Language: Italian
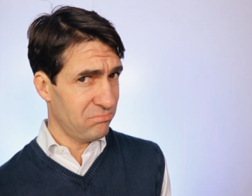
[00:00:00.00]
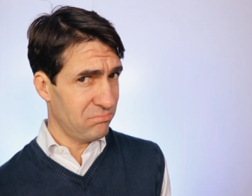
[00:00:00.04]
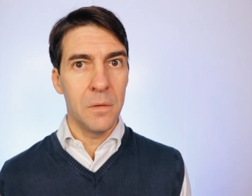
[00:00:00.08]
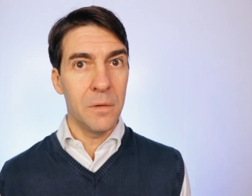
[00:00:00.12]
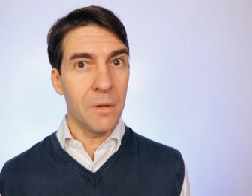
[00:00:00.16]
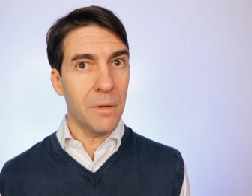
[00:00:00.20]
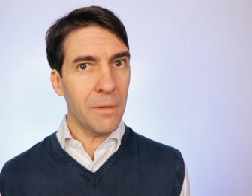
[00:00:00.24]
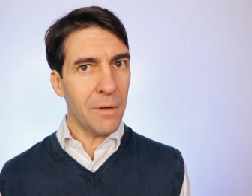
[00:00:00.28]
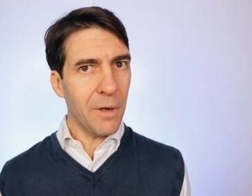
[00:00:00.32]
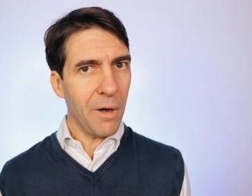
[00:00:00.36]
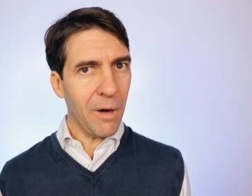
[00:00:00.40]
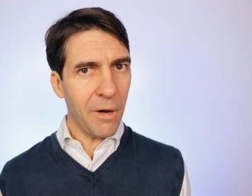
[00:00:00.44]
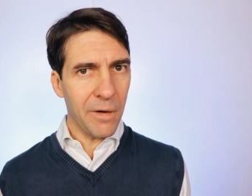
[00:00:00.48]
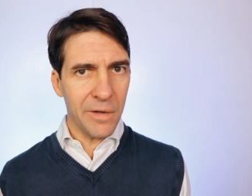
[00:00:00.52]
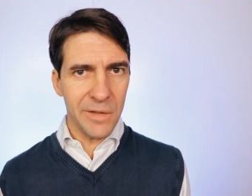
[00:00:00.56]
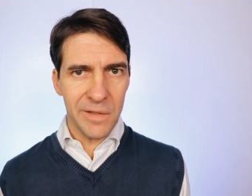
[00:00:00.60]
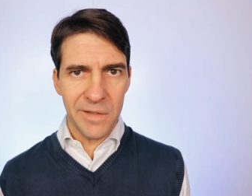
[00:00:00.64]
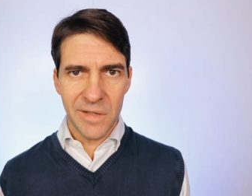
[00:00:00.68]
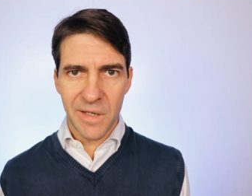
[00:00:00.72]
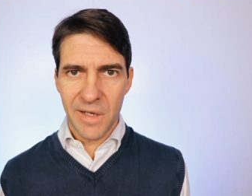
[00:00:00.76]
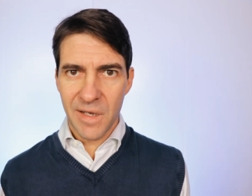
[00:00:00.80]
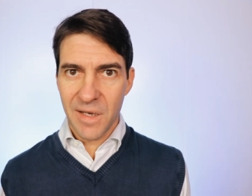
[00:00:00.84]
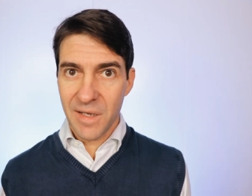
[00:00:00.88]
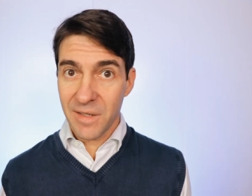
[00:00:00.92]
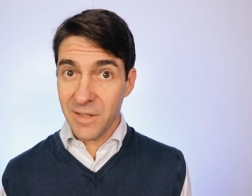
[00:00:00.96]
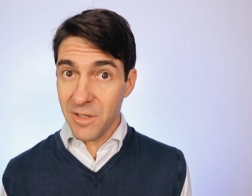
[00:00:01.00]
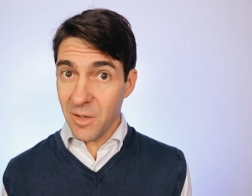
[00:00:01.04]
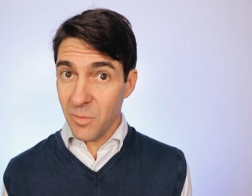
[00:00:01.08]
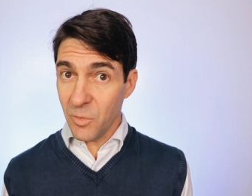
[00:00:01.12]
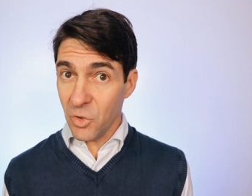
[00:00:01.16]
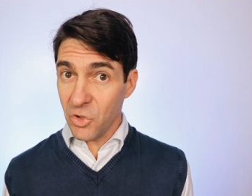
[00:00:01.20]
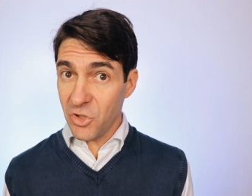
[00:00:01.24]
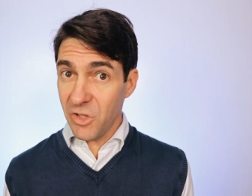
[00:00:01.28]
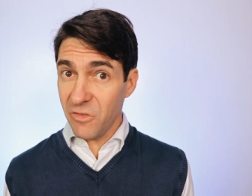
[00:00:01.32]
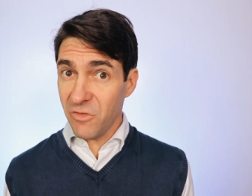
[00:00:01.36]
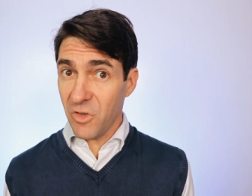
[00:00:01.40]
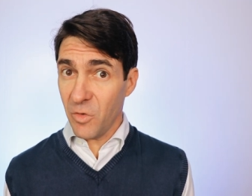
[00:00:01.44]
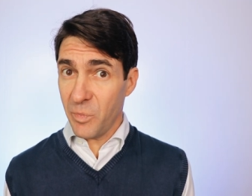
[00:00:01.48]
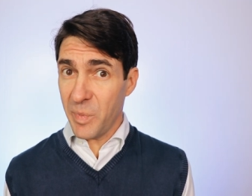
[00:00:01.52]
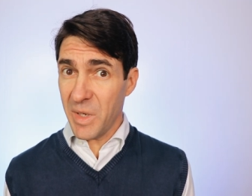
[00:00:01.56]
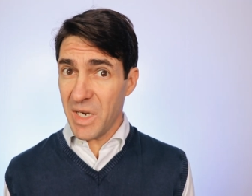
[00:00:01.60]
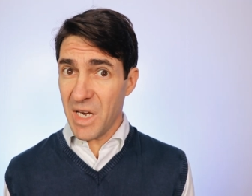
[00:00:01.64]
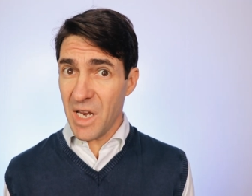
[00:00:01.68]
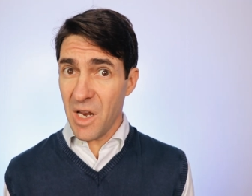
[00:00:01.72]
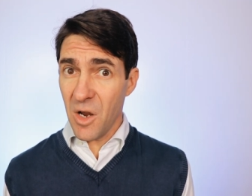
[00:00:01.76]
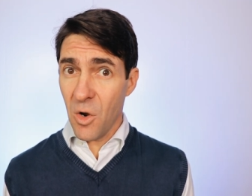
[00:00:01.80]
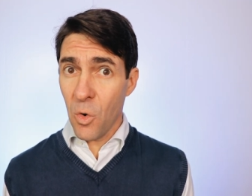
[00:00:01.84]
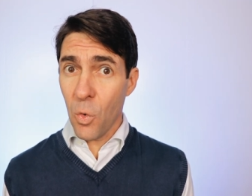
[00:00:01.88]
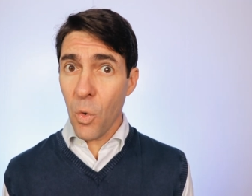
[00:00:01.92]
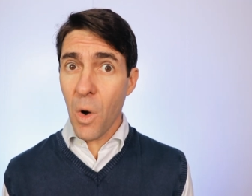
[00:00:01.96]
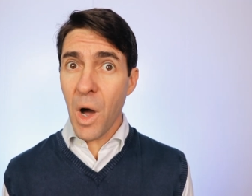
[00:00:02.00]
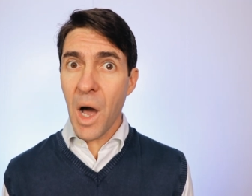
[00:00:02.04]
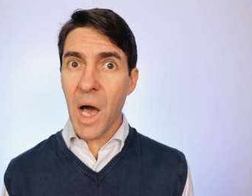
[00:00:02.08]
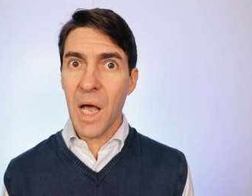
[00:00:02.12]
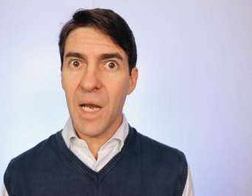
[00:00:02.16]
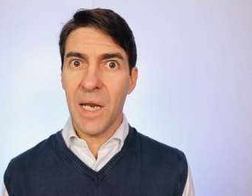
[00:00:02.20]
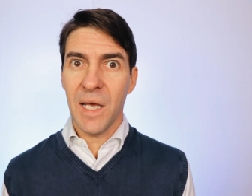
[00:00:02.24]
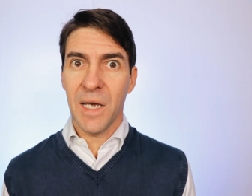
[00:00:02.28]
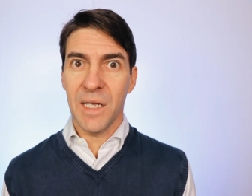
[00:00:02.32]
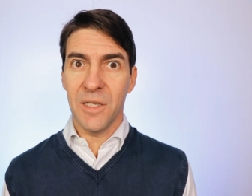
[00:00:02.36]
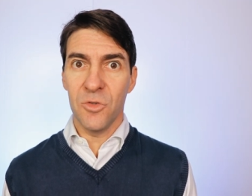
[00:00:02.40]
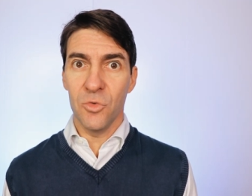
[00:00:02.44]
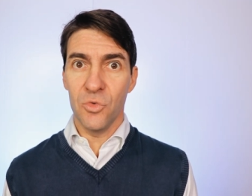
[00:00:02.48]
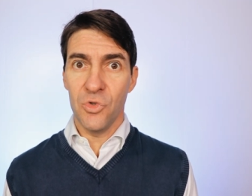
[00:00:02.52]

Non ho idea del motivo per il quale ad